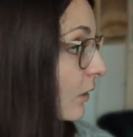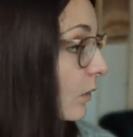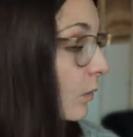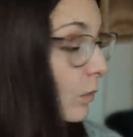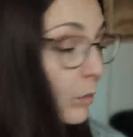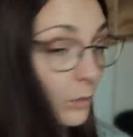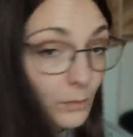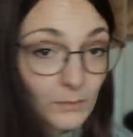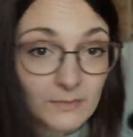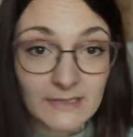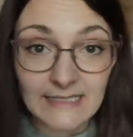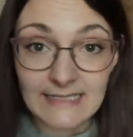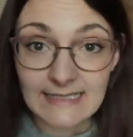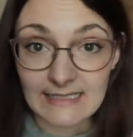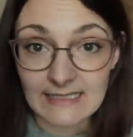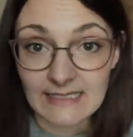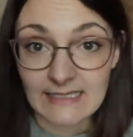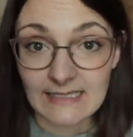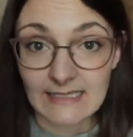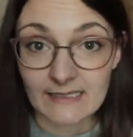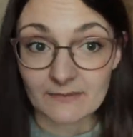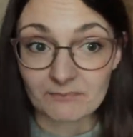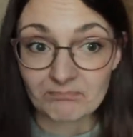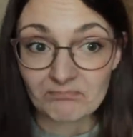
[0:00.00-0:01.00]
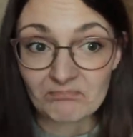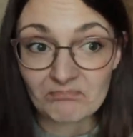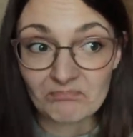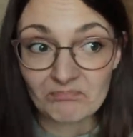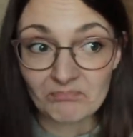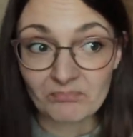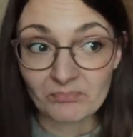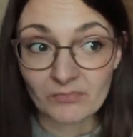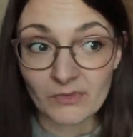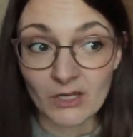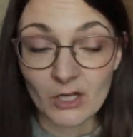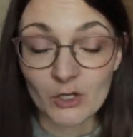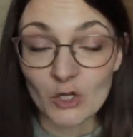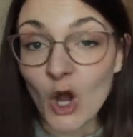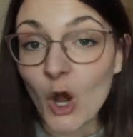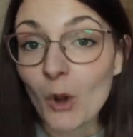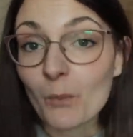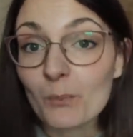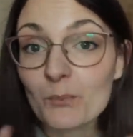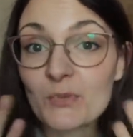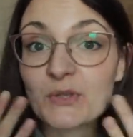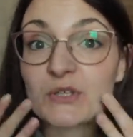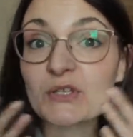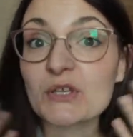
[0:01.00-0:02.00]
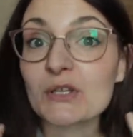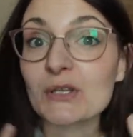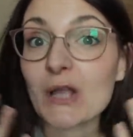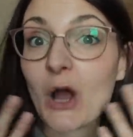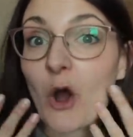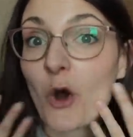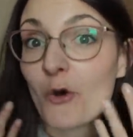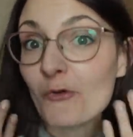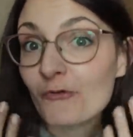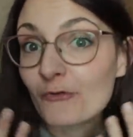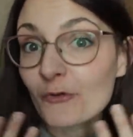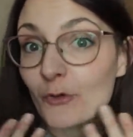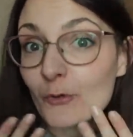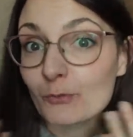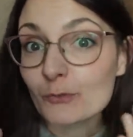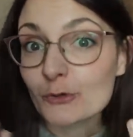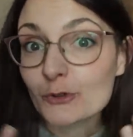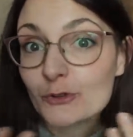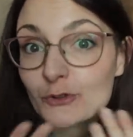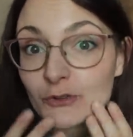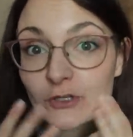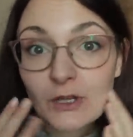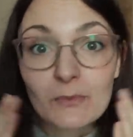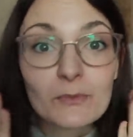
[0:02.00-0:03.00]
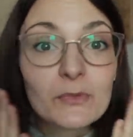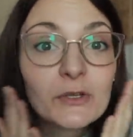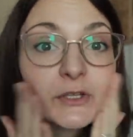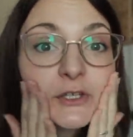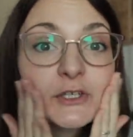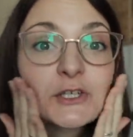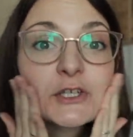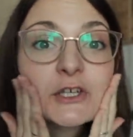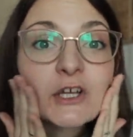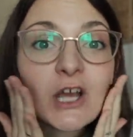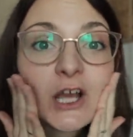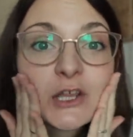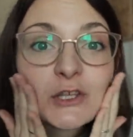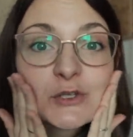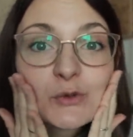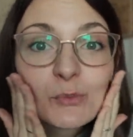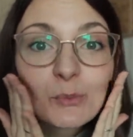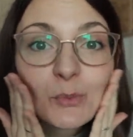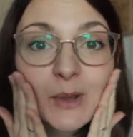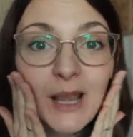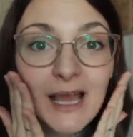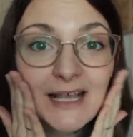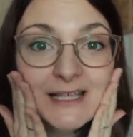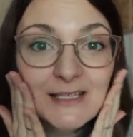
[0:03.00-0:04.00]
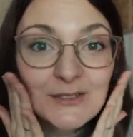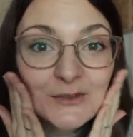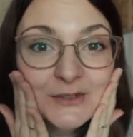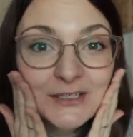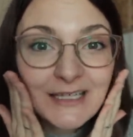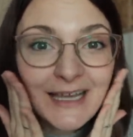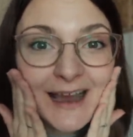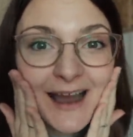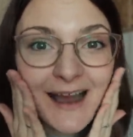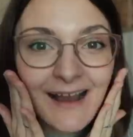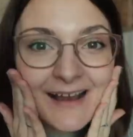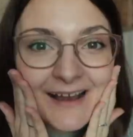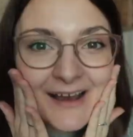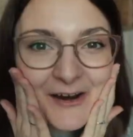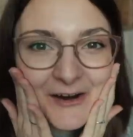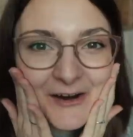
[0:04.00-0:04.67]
umziehen noch ein bisschen aufhübschen, damit ich nicht ganz so blass und krank